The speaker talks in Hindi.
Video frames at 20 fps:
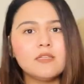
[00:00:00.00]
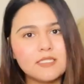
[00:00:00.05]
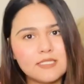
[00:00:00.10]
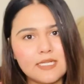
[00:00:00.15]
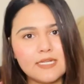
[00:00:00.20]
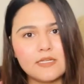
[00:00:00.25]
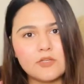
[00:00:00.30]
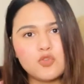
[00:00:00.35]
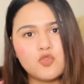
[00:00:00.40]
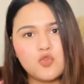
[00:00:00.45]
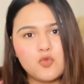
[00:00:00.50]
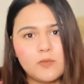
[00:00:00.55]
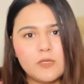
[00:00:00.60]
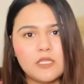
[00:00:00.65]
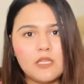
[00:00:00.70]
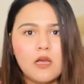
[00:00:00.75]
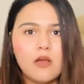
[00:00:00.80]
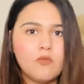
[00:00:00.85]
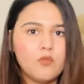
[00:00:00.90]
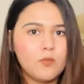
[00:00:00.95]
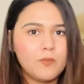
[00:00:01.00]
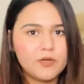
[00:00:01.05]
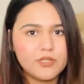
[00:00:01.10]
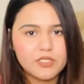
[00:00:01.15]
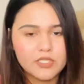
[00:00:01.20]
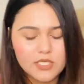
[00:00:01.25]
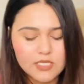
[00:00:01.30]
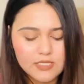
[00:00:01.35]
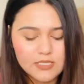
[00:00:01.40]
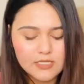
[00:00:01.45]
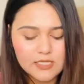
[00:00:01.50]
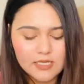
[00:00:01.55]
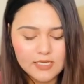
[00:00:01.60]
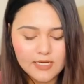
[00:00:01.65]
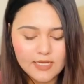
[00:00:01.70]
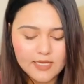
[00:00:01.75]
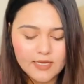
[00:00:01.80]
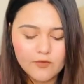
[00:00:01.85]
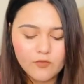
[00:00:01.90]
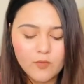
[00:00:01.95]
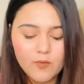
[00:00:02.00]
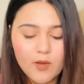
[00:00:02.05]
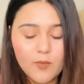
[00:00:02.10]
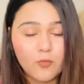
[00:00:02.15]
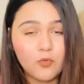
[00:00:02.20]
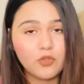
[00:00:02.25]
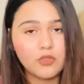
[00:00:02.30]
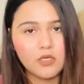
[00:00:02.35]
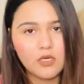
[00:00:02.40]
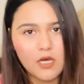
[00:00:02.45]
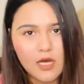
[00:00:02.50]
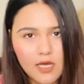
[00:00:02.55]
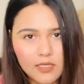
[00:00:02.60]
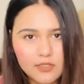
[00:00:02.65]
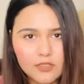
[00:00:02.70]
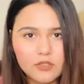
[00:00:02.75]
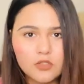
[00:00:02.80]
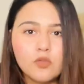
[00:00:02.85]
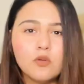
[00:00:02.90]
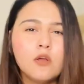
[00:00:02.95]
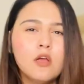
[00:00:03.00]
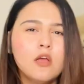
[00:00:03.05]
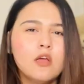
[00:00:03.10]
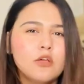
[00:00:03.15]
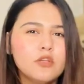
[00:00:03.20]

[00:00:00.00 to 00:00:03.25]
सेट जो भी था वो परचेज करा है वो मैं आपको दिखा देती हूँ